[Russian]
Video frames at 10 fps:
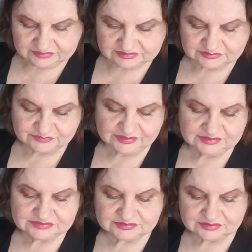
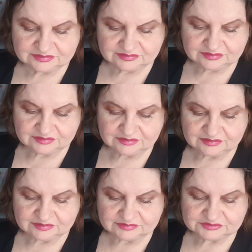Называется
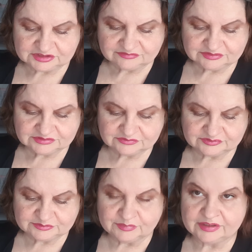Travels
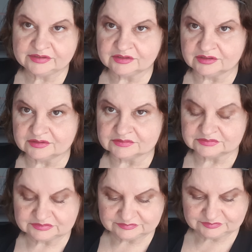with my
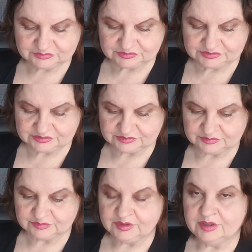aunt – то есть
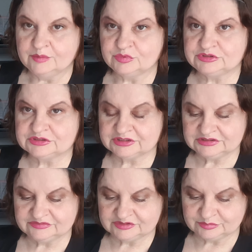э,
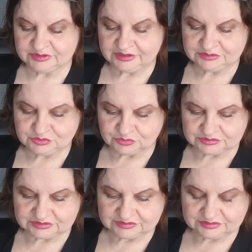путешествие с моей
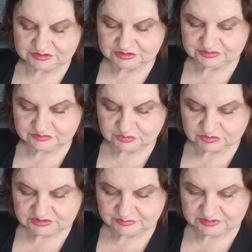тетей
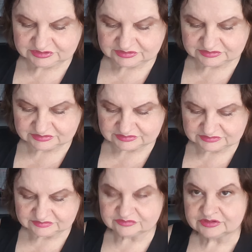
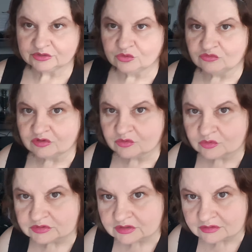1972 э,
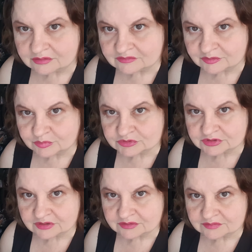года
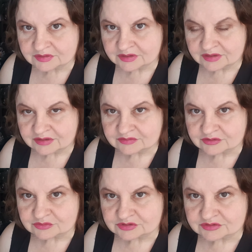выпуска.
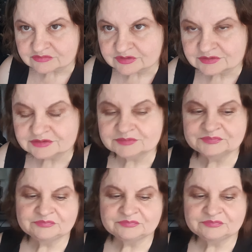Так вот это выглядит.